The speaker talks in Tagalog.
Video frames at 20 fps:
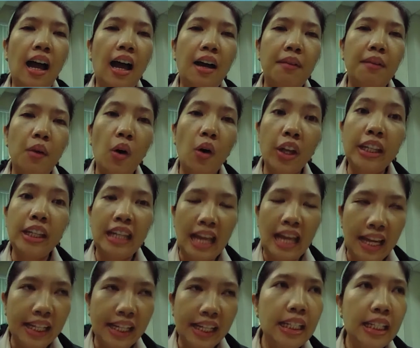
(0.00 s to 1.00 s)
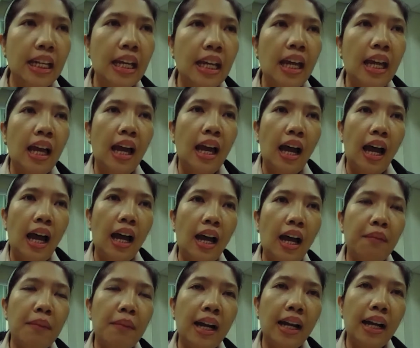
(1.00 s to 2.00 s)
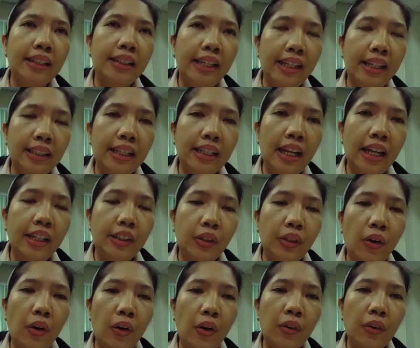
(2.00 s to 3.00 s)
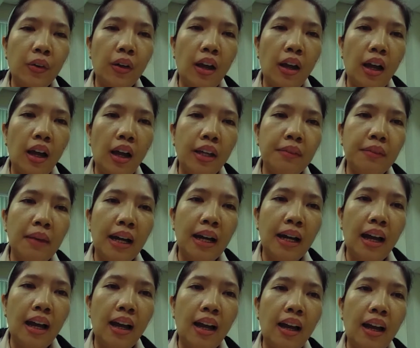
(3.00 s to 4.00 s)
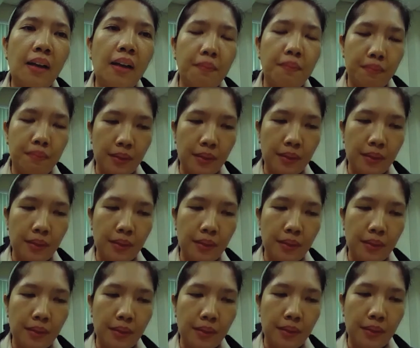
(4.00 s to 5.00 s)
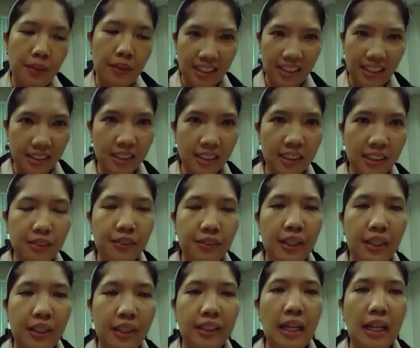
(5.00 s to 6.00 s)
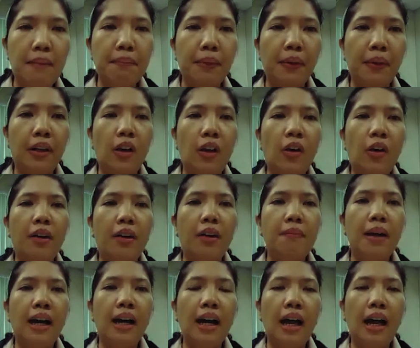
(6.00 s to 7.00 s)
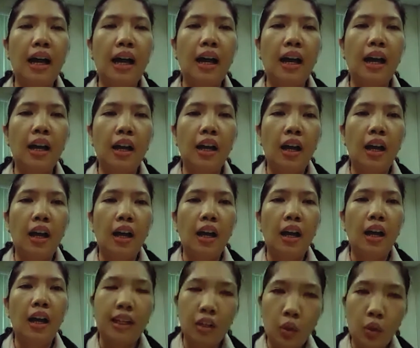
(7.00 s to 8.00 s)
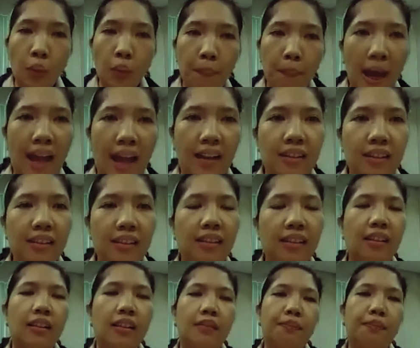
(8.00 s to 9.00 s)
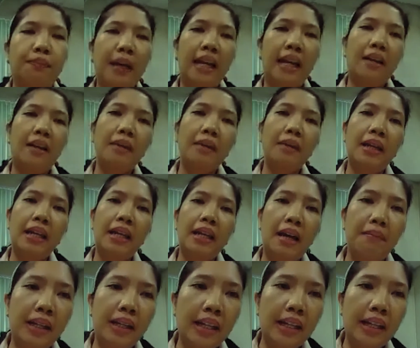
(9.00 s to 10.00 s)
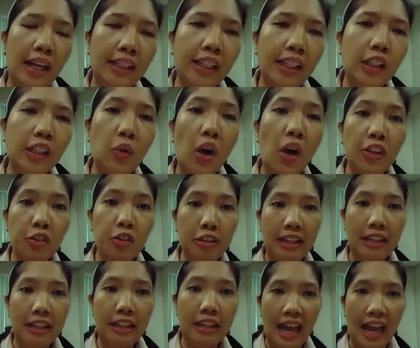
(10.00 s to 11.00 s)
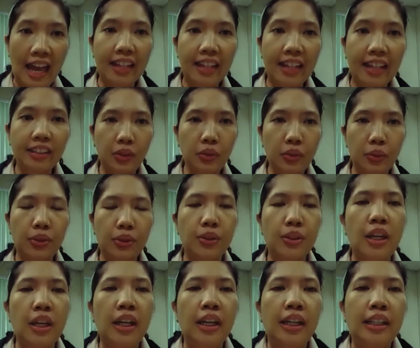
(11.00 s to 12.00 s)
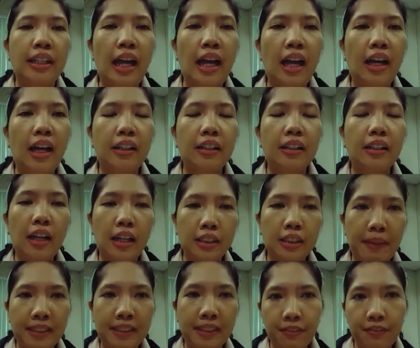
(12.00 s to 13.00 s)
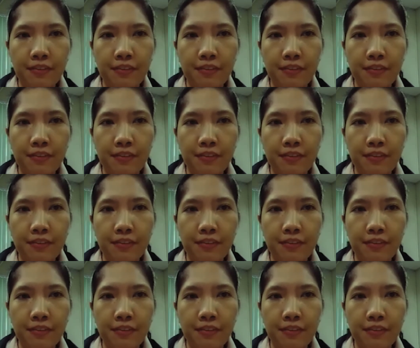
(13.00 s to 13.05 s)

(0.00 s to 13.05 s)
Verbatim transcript: online ang mga data na ito ay mga uh, buildings, for example, or mga uh, lupa para malaman natin kung ano yung land use ng uh, specific